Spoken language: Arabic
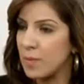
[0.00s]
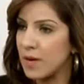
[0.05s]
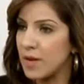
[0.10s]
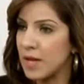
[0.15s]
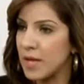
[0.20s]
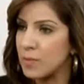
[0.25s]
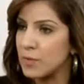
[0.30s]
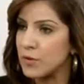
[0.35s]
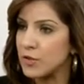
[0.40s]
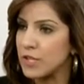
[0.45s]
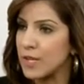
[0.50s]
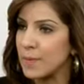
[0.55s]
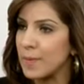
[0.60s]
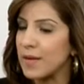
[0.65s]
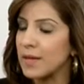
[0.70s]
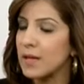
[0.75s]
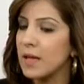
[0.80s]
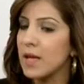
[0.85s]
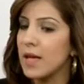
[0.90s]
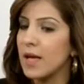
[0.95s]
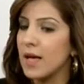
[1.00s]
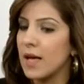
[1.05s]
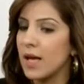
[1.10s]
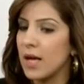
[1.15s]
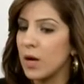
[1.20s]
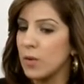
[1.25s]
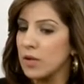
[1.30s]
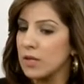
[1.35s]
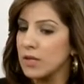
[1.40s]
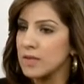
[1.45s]
البرنامج كمان
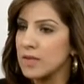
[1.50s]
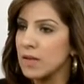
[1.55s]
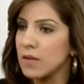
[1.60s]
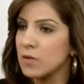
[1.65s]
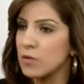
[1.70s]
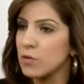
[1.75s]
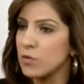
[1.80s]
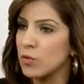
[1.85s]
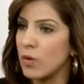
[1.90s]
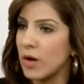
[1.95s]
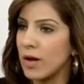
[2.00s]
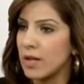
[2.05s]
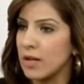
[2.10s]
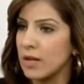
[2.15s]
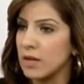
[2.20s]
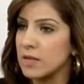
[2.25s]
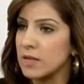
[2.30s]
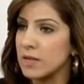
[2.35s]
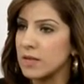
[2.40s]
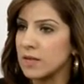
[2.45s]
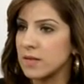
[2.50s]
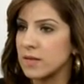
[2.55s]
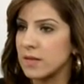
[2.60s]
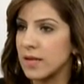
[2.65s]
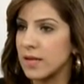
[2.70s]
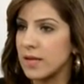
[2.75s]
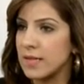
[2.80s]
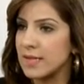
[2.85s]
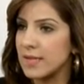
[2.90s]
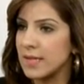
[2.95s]
حاولنا نسلط الضوء على قصص
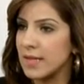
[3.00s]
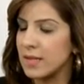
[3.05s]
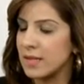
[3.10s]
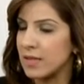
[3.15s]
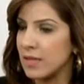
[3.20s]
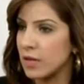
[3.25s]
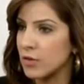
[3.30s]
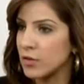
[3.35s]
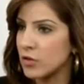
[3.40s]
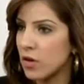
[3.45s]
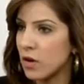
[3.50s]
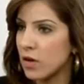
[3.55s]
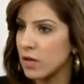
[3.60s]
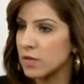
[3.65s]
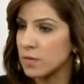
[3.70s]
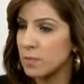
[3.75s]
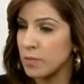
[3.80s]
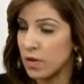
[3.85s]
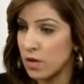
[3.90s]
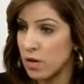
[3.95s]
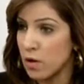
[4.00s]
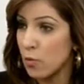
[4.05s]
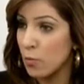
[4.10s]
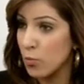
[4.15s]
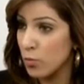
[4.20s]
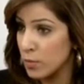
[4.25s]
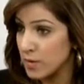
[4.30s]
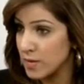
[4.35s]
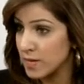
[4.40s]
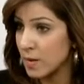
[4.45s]
إنسانية أشخاص
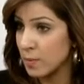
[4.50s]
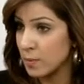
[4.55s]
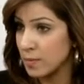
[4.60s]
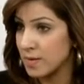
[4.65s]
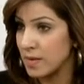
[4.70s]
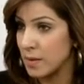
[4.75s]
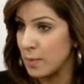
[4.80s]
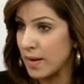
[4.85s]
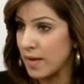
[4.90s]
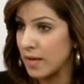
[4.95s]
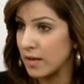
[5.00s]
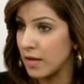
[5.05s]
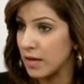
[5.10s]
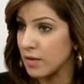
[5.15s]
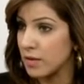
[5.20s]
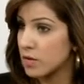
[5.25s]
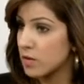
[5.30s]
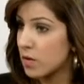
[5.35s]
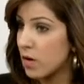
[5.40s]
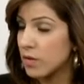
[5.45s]
بقاوموا بصمت زي ما حكيت